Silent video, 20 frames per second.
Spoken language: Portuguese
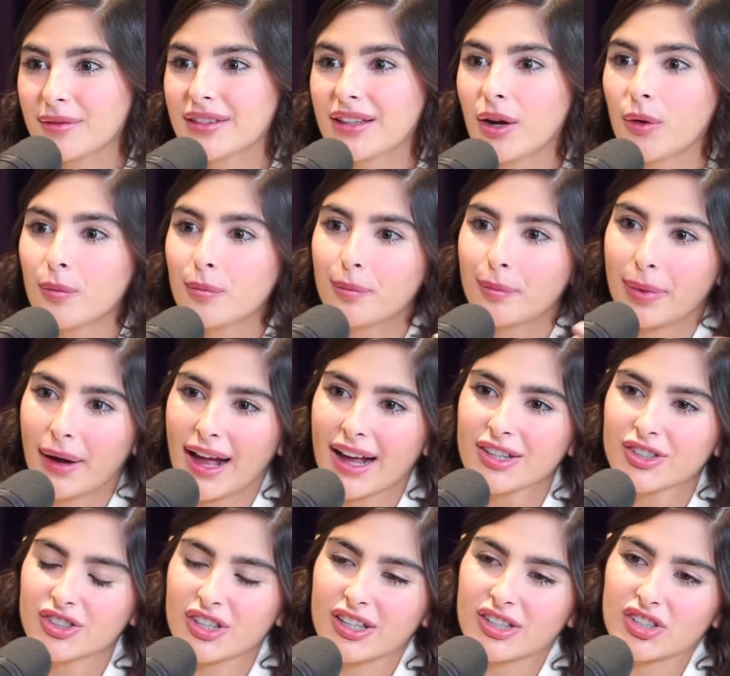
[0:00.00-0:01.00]
Então,
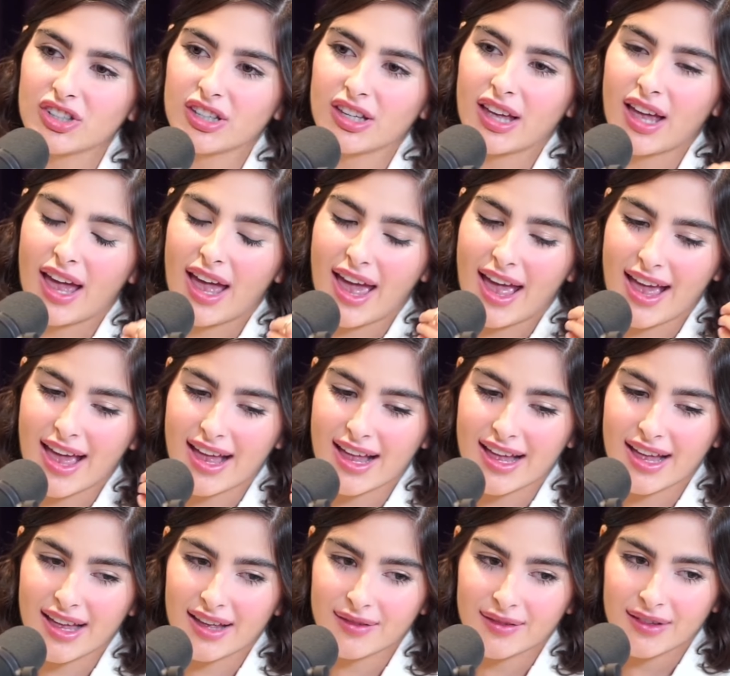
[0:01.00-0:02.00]
pra gente
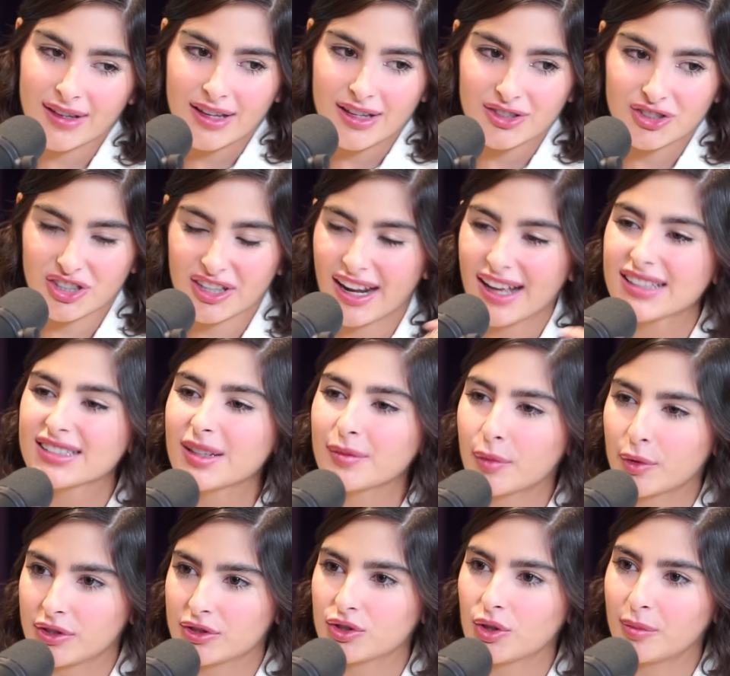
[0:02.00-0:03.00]
é, tirar essa
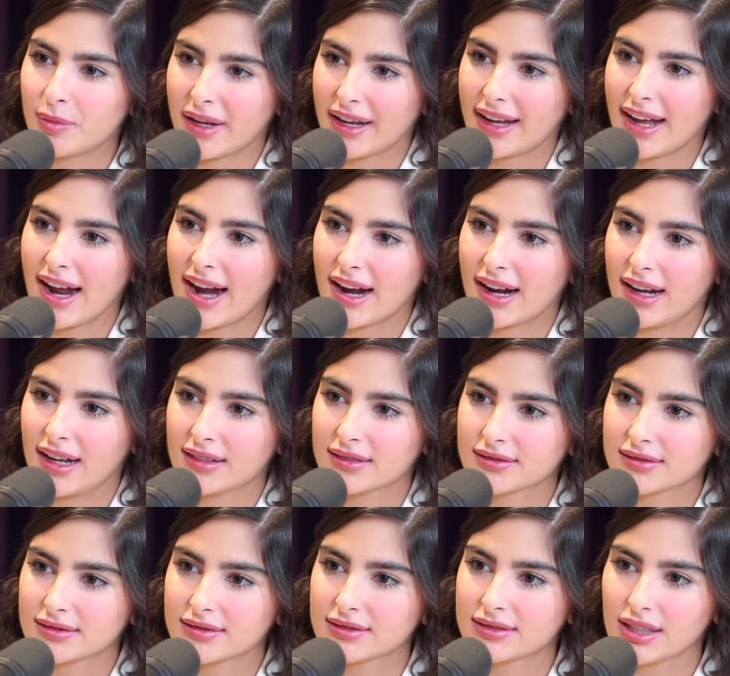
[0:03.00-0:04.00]
sobrecarga,
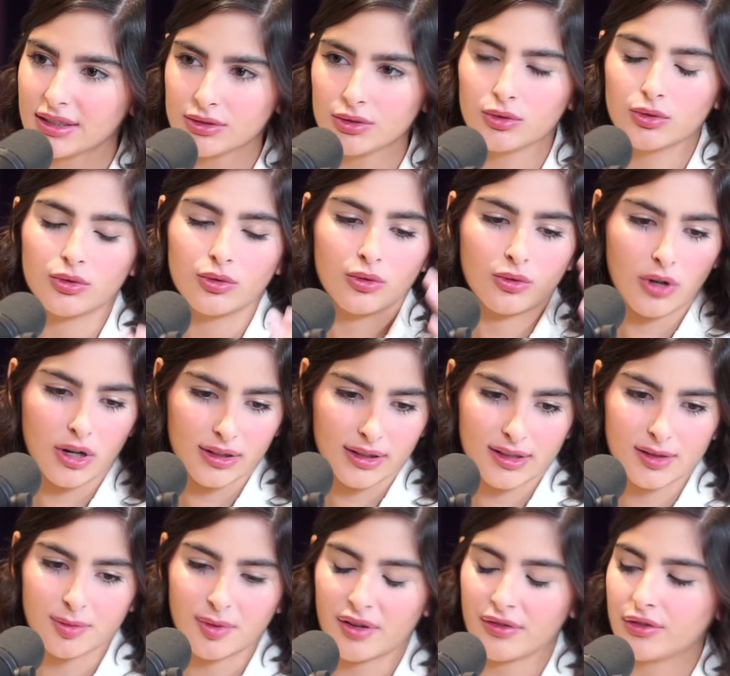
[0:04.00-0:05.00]
tanto do
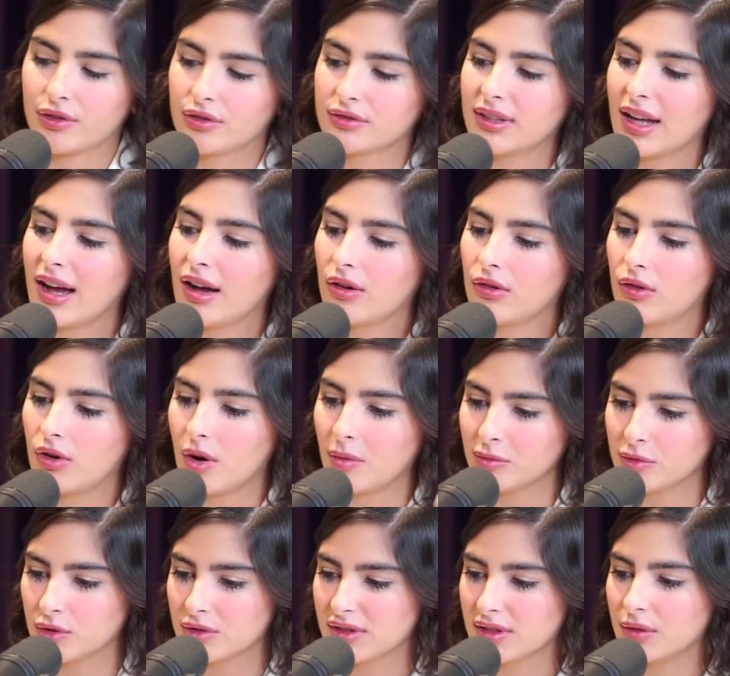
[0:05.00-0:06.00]
córtex pré-frontal
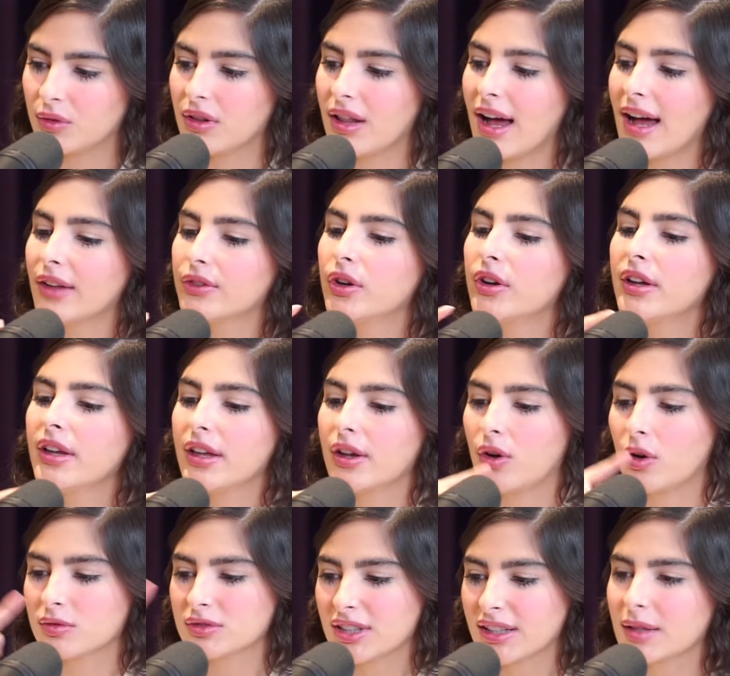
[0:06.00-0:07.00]
como do singulado, e
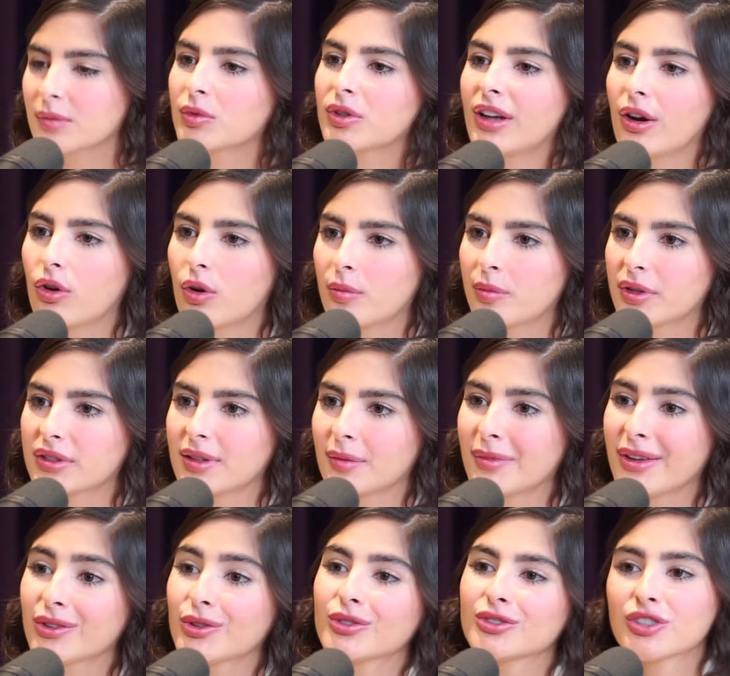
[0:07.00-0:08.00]
conseguir mudar o
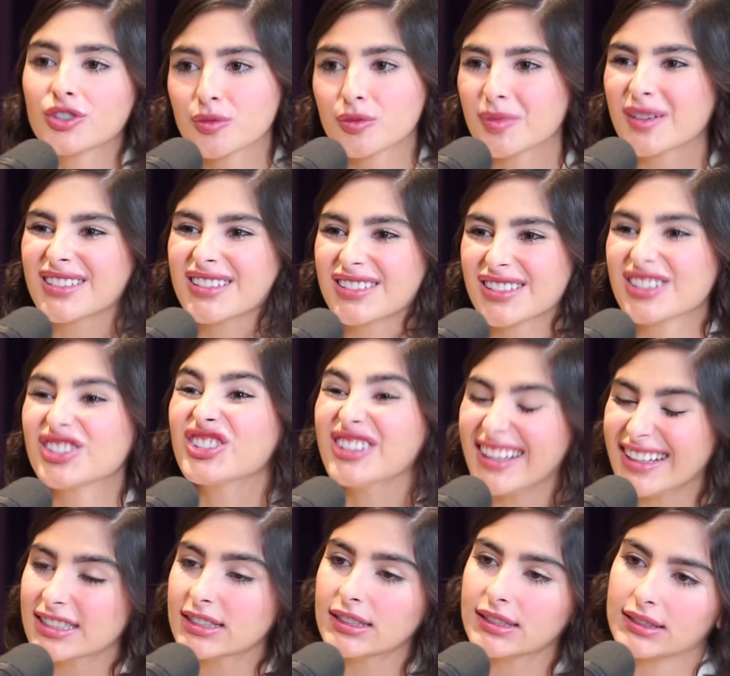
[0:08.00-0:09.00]
comportamento, a gente precisa de
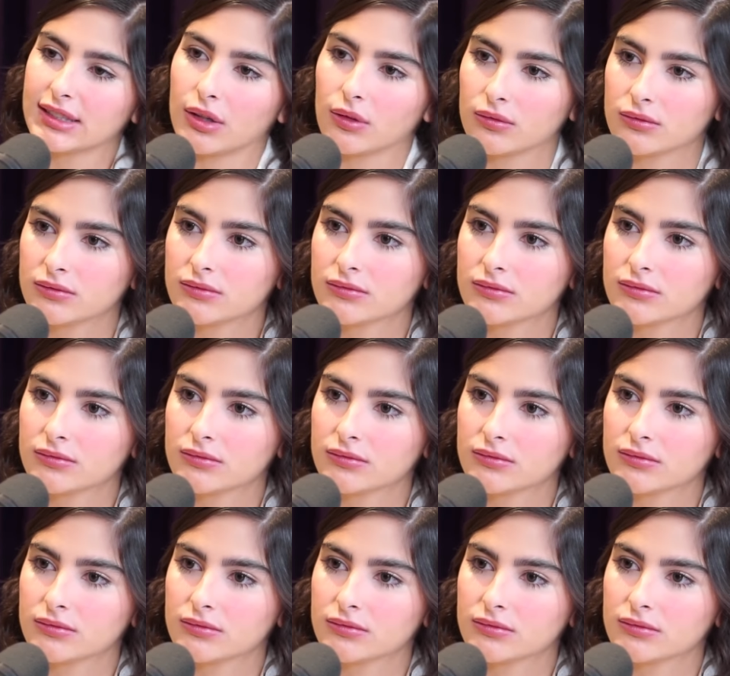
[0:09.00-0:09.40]
decisão.